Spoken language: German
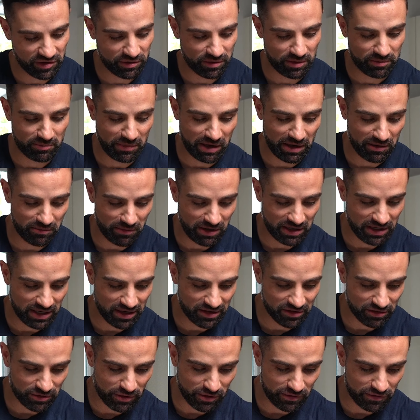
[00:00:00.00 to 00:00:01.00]
ist, aber machen wir einen
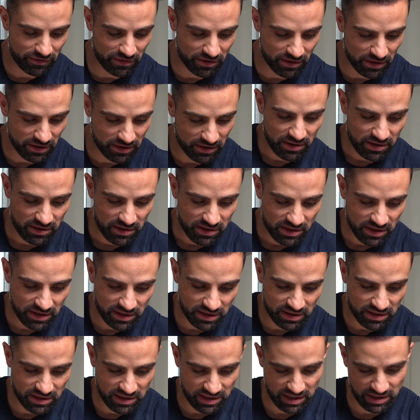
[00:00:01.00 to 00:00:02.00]
Esslöffel.
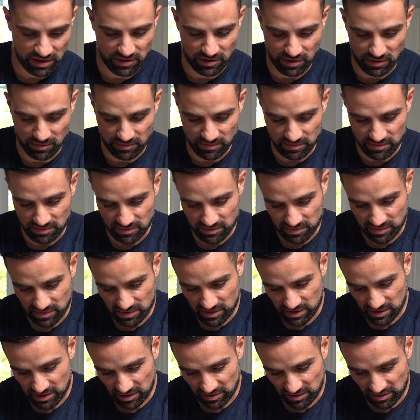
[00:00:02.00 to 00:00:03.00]
Erit ja, komm,
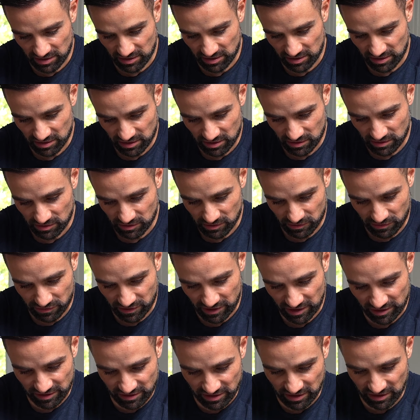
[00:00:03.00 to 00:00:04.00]
das ist
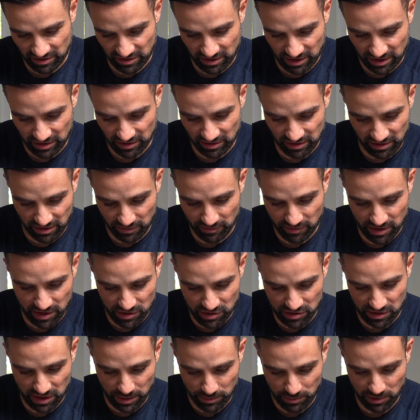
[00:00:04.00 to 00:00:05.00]
fast das Ganze. Haben wir ja
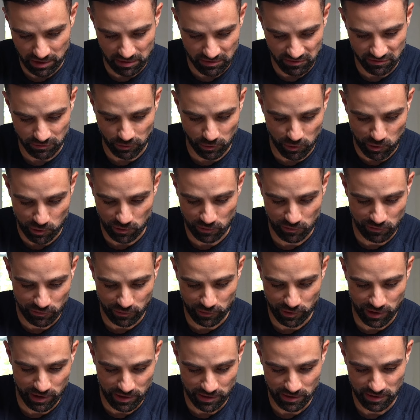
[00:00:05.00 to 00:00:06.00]
schon abgewogen
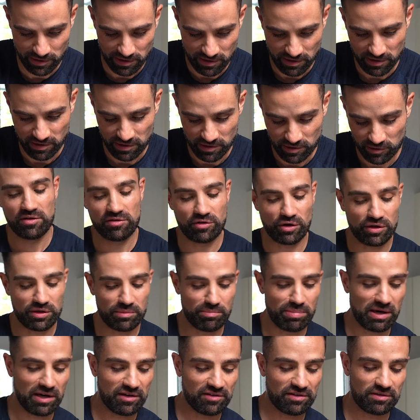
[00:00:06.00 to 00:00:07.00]
vorher. Sollte
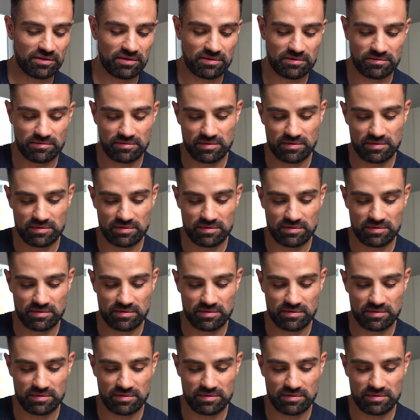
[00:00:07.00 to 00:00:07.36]
passen.